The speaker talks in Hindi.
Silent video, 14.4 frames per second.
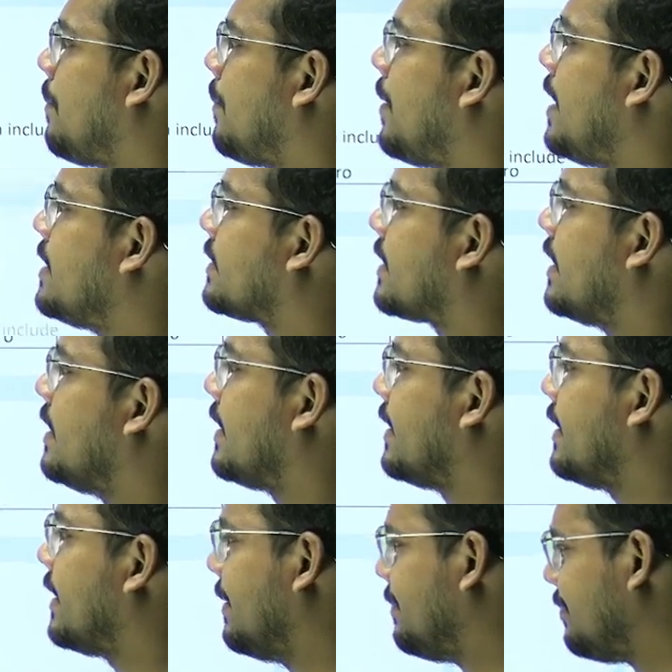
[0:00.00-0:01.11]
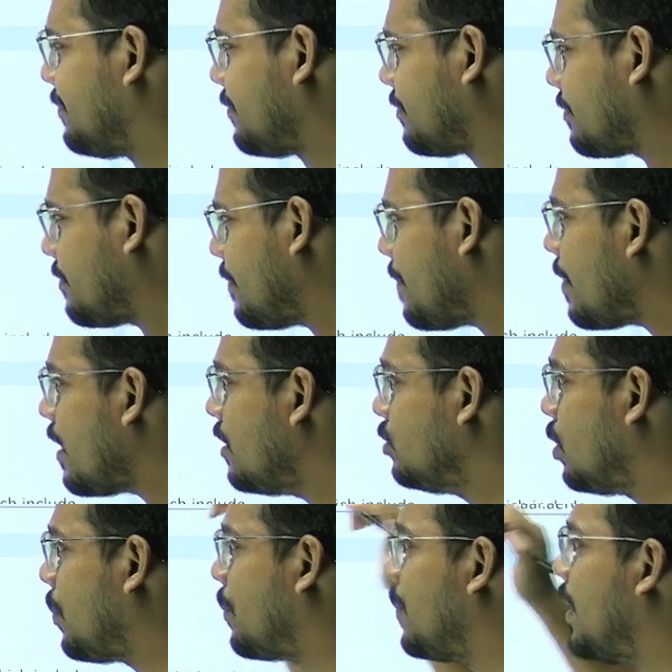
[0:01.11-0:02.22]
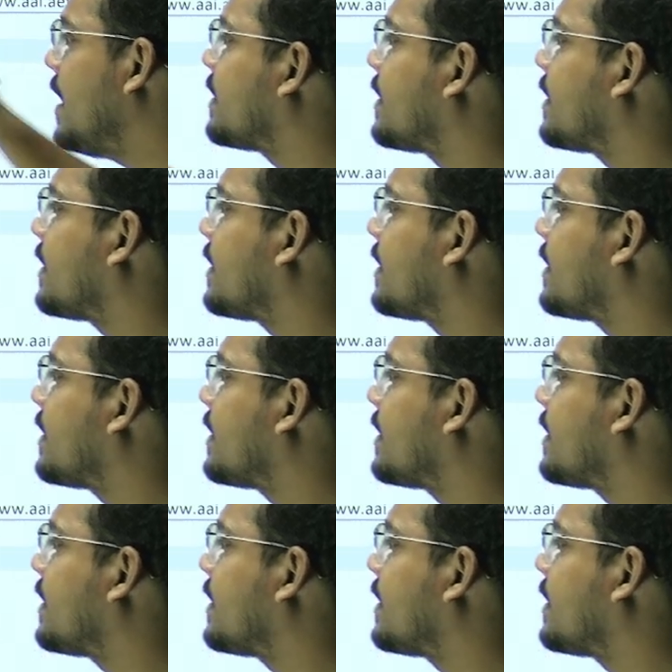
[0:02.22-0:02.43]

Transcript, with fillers: पे स्केल की ठीक है जो पे